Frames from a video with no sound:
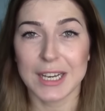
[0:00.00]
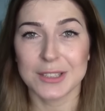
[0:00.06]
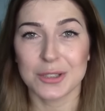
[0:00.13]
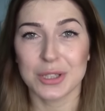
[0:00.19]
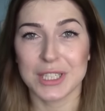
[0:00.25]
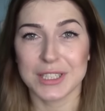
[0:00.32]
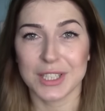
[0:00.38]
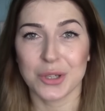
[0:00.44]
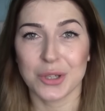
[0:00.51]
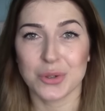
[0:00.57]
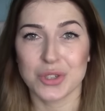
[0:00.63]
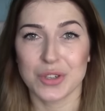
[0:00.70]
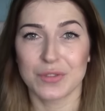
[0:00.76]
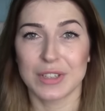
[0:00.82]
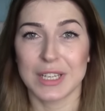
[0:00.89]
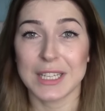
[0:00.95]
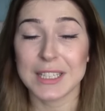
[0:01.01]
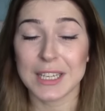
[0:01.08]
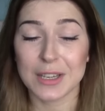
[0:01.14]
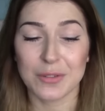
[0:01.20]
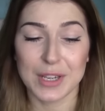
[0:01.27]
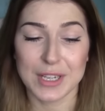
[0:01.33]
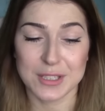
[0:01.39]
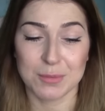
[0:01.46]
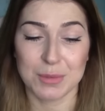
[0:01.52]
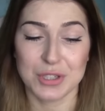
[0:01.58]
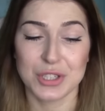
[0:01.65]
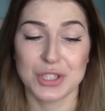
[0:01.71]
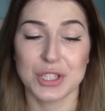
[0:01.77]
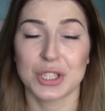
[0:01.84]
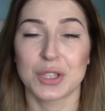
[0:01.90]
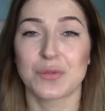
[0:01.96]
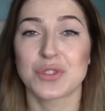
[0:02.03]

a to dlatego, że w lada chwila zobaczycie te